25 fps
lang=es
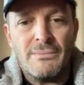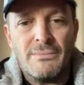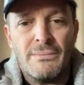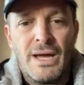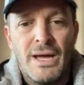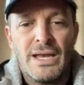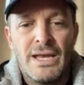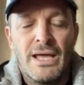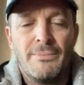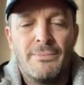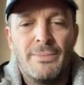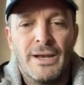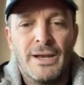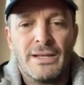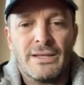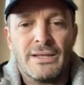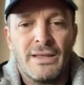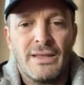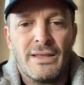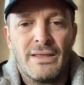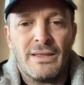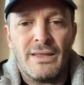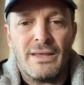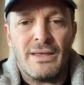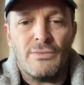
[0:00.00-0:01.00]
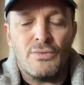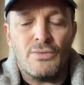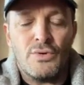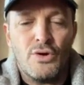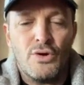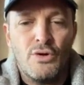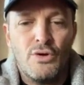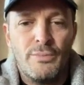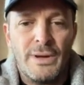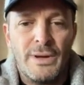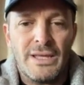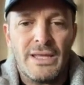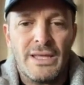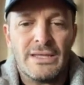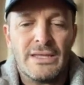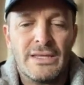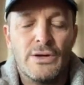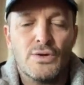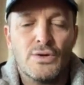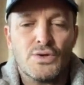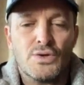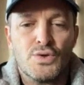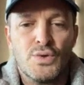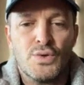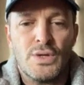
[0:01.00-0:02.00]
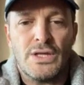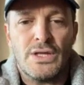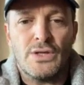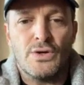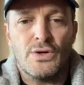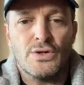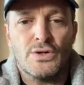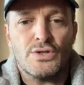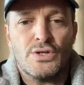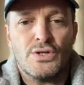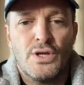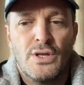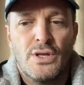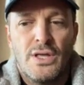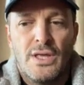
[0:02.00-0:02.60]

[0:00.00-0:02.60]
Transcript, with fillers: varias partes de Europa y Estados Unidos